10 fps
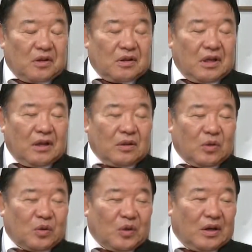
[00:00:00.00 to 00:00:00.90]
ケランと
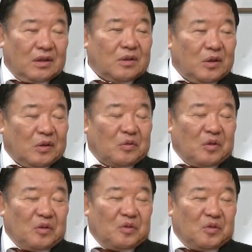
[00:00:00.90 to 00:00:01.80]
いう人はあれですね
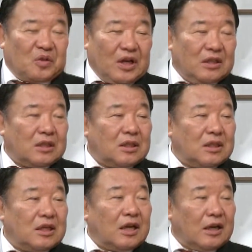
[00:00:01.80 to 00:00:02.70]
俯瞰
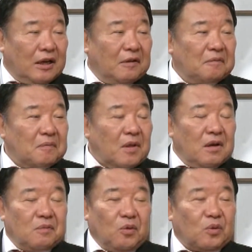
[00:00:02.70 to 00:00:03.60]
しながら
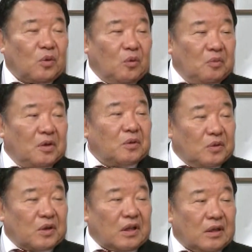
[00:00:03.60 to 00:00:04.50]
ボンとこ見
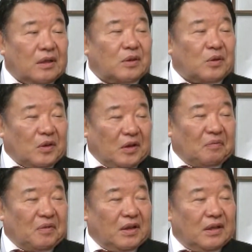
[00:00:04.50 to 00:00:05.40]
る方ですよねやっ
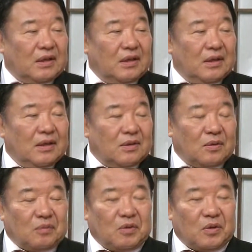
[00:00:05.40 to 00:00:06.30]
ぱりそ
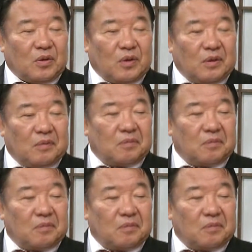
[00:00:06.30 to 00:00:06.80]
れ見ると、